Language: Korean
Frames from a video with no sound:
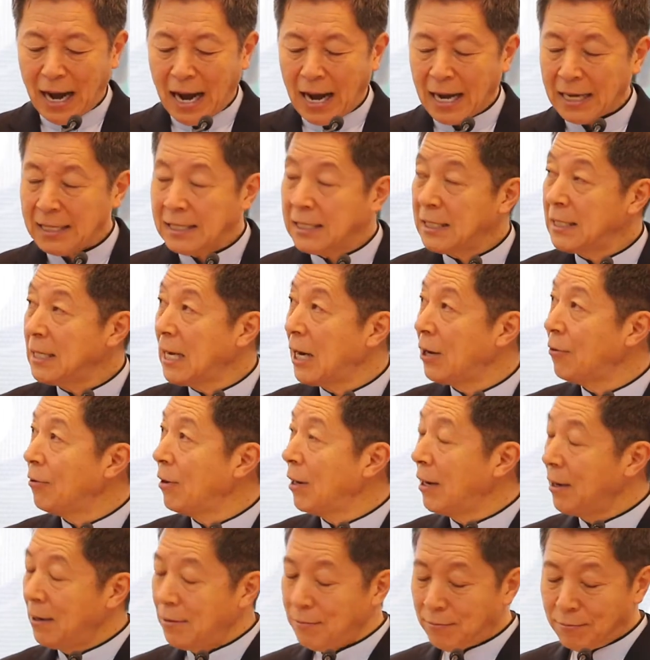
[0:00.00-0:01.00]

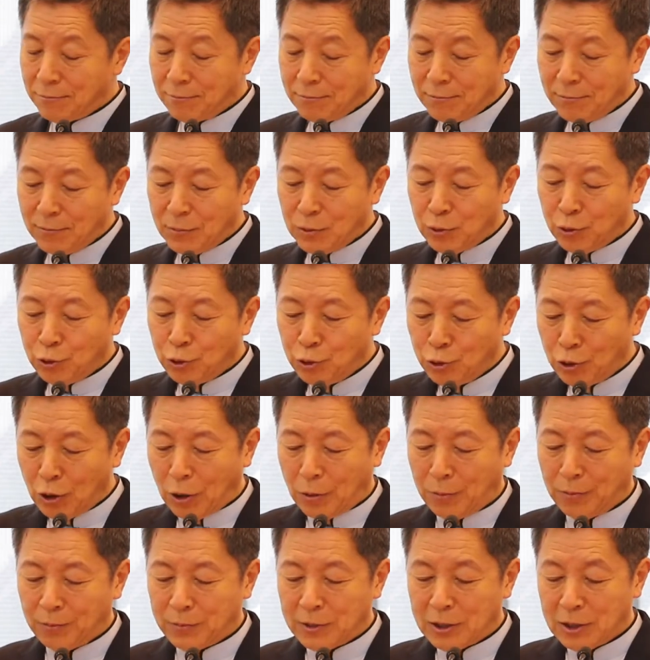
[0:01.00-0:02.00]
아시아와
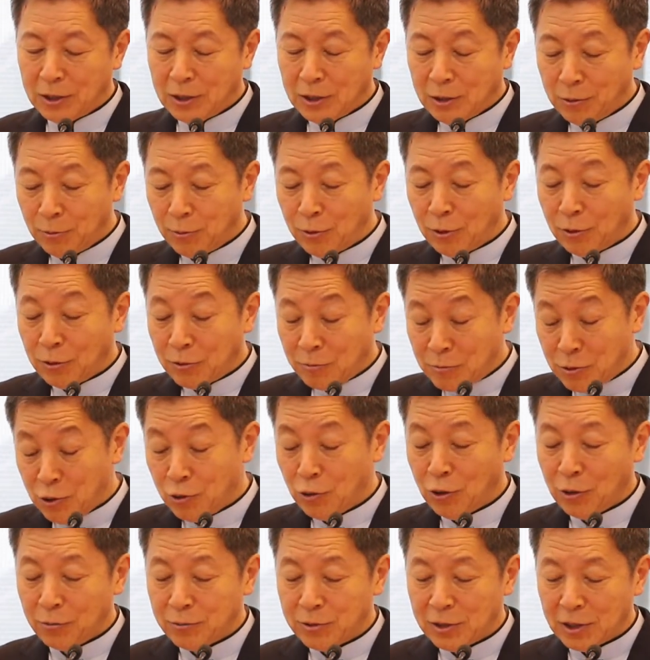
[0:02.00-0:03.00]
유럽, 지금으로 하면
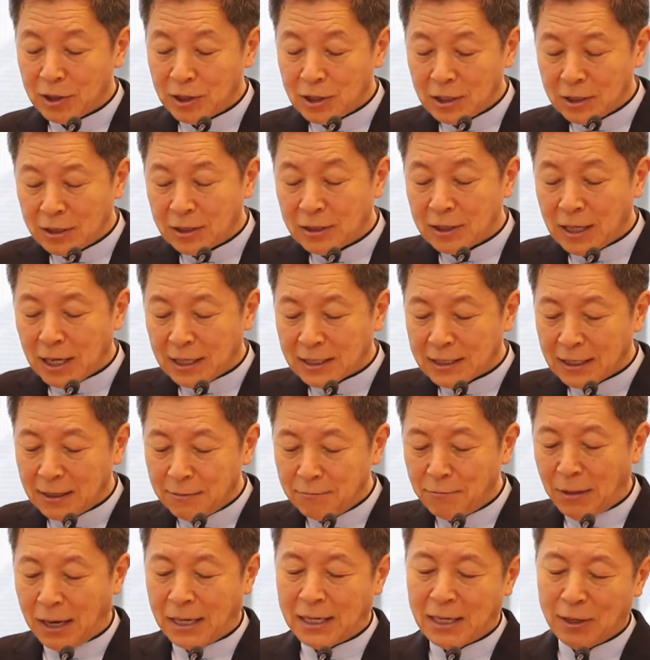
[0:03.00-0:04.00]
유럽이죠. 그
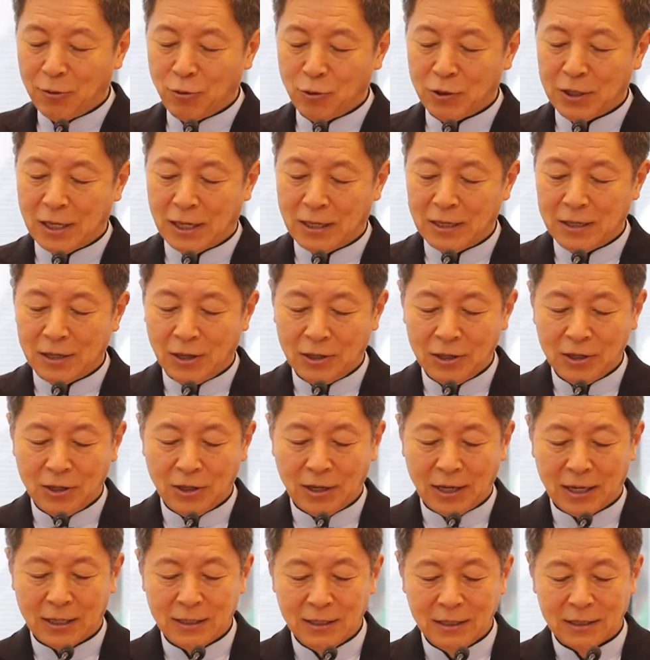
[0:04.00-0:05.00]
당시에는 마게도니아를
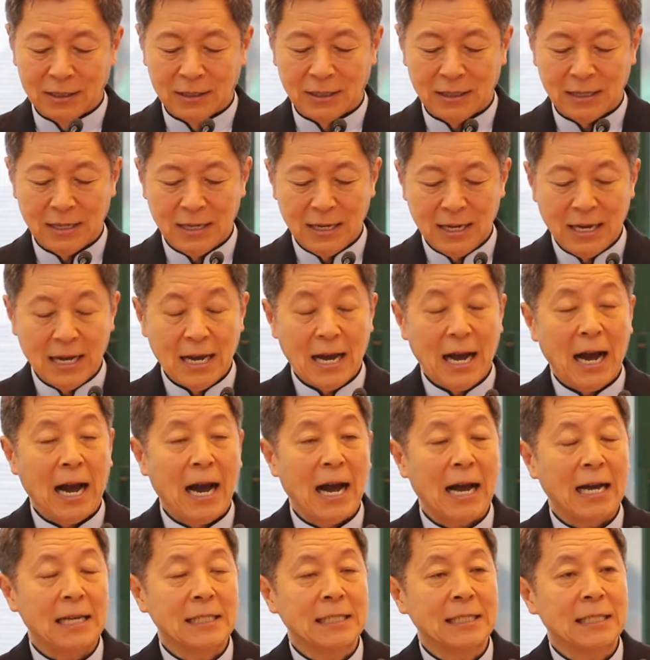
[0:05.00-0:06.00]
연결하는
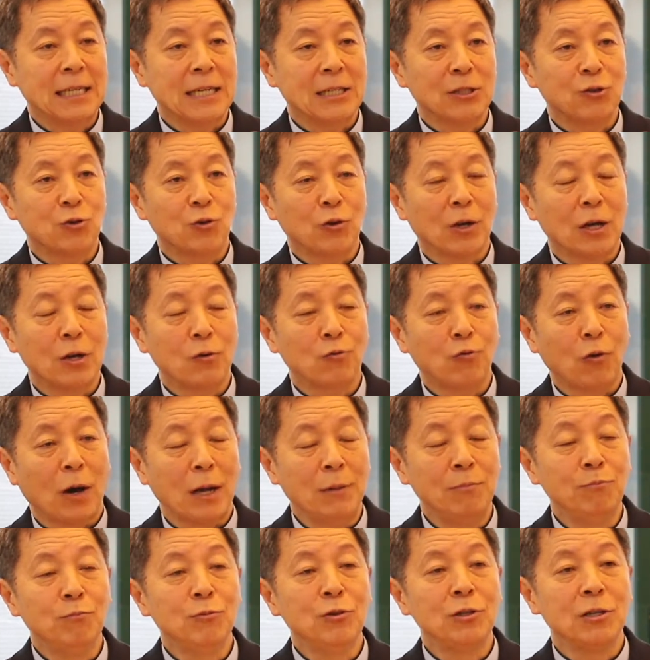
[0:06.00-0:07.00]
아시아 쪽의
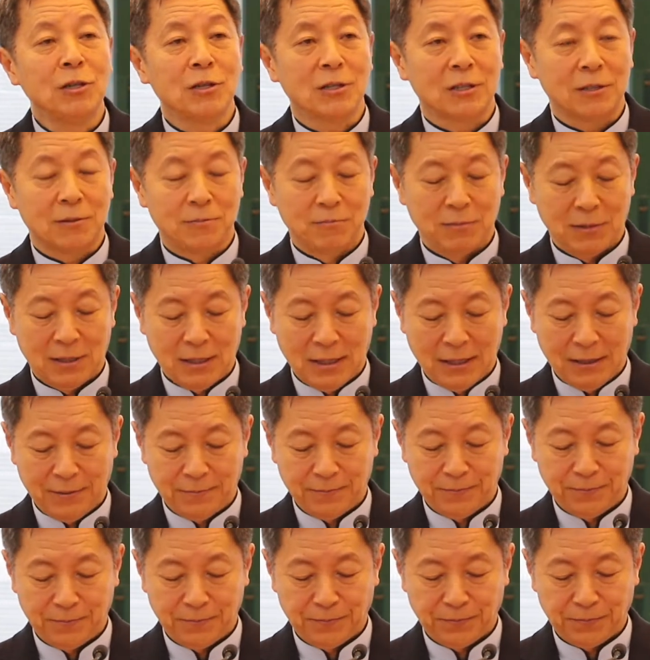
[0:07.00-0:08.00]
관문이었습니다.
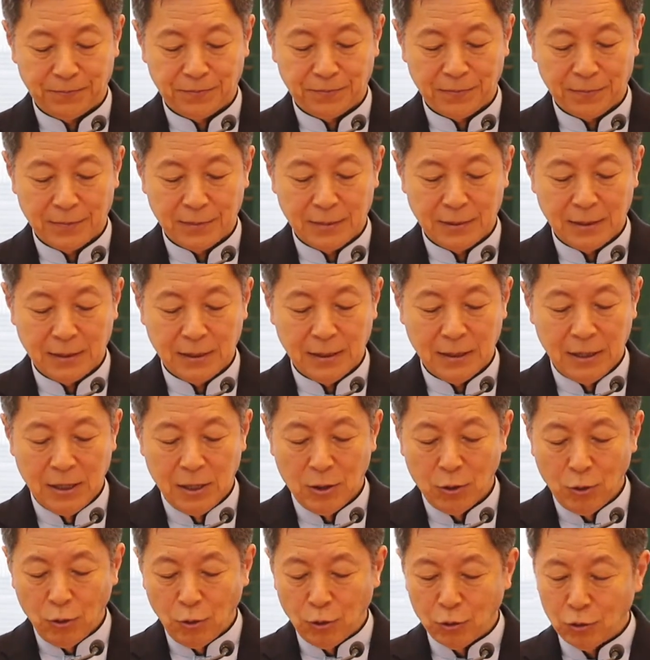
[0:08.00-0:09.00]

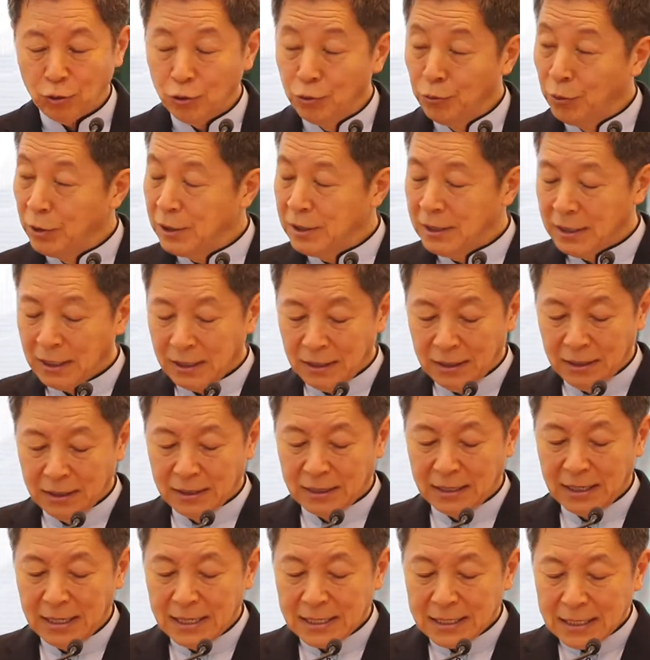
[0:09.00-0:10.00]
또 두
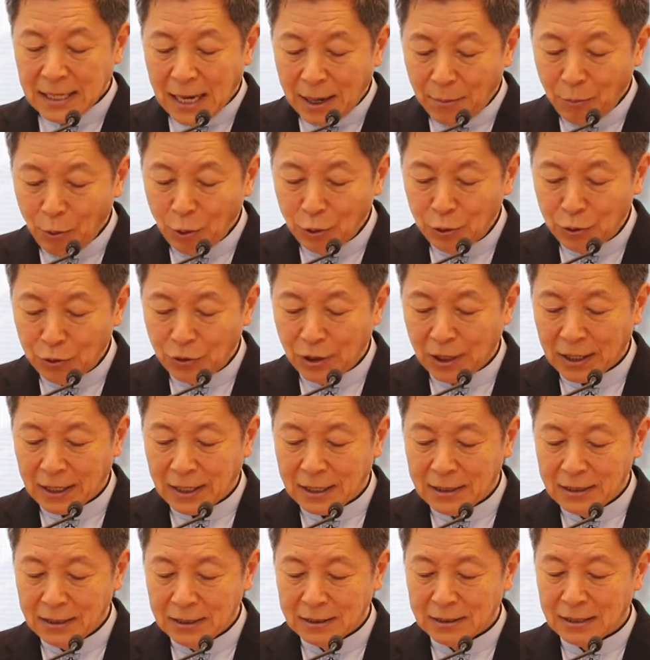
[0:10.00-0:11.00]
번째는
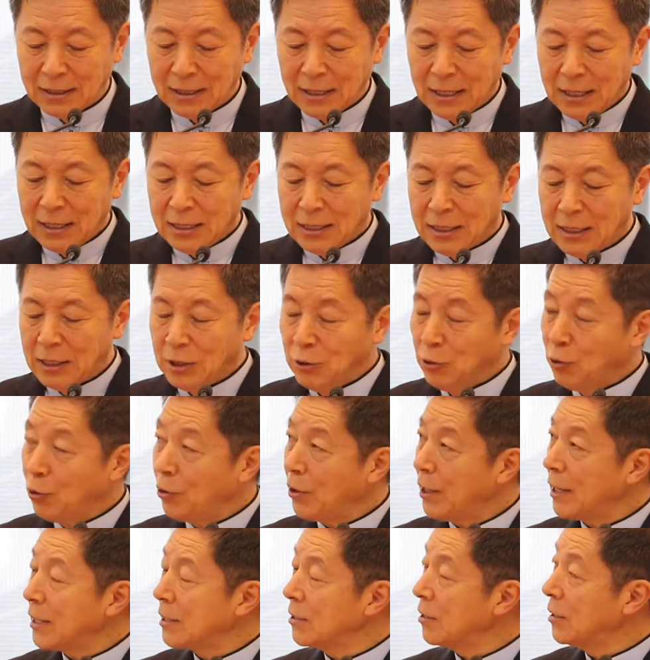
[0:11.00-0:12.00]
사모드락에는
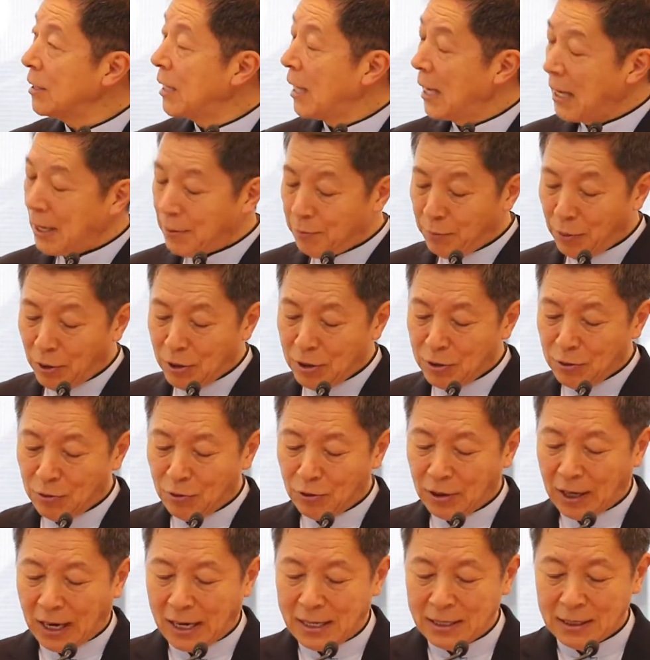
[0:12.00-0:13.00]
드로아에서
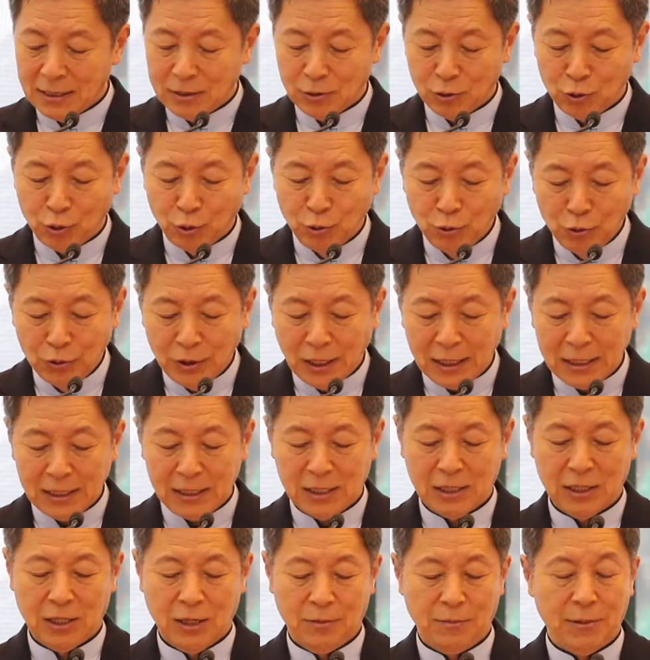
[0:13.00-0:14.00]
네아폴리로 가는 중간
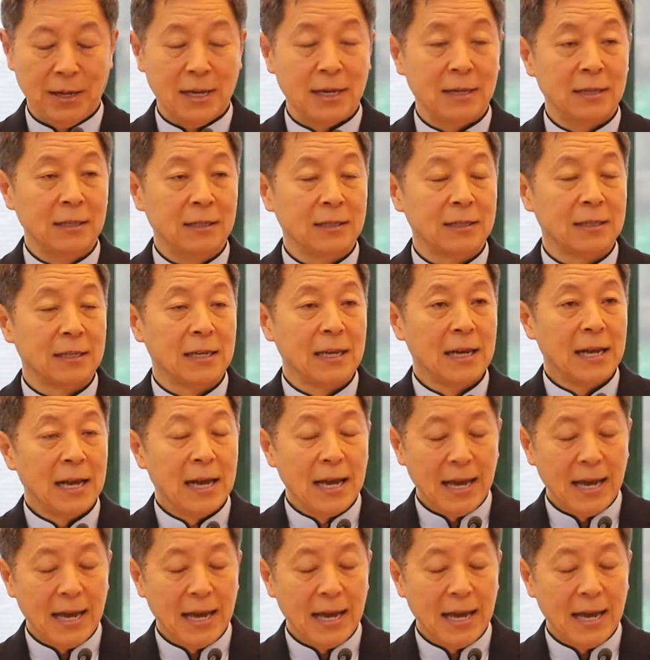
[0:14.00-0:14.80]
지점에 있는